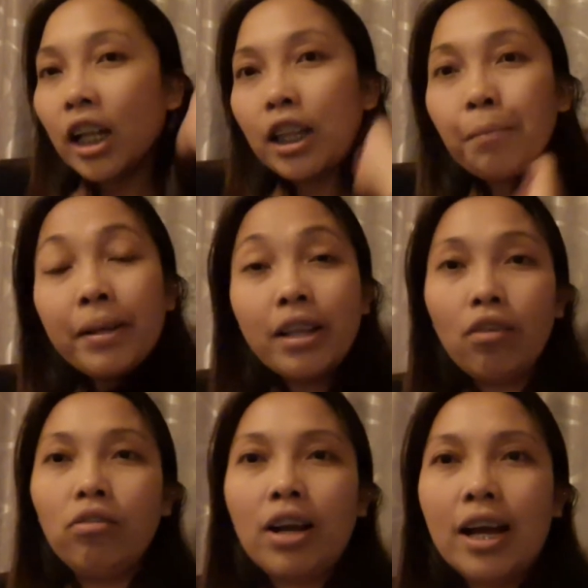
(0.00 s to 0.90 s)
tamad
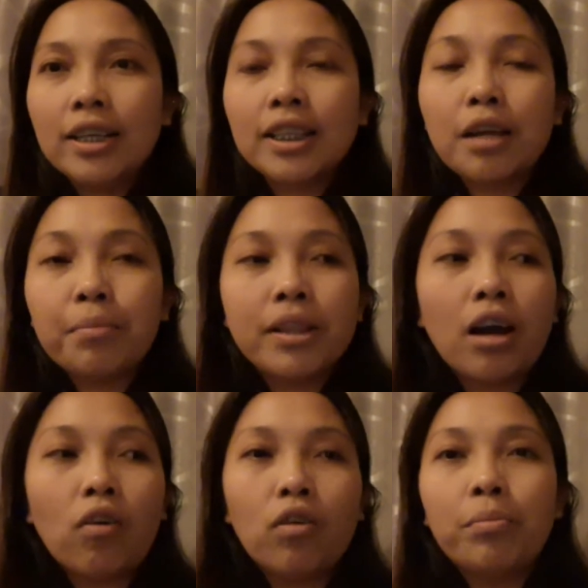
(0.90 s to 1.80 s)
ako guys tamad
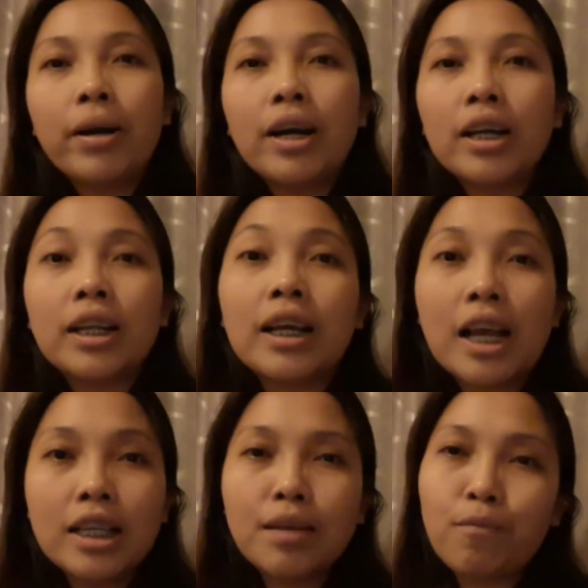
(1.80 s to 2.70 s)
ako
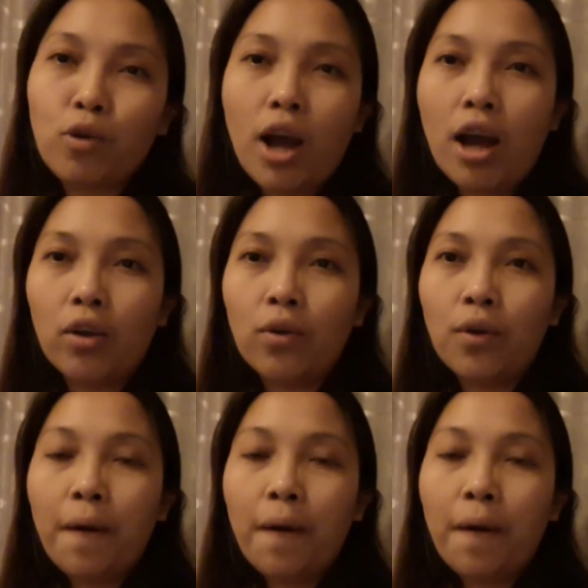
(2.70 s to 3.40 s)
maglagay sa mukha ko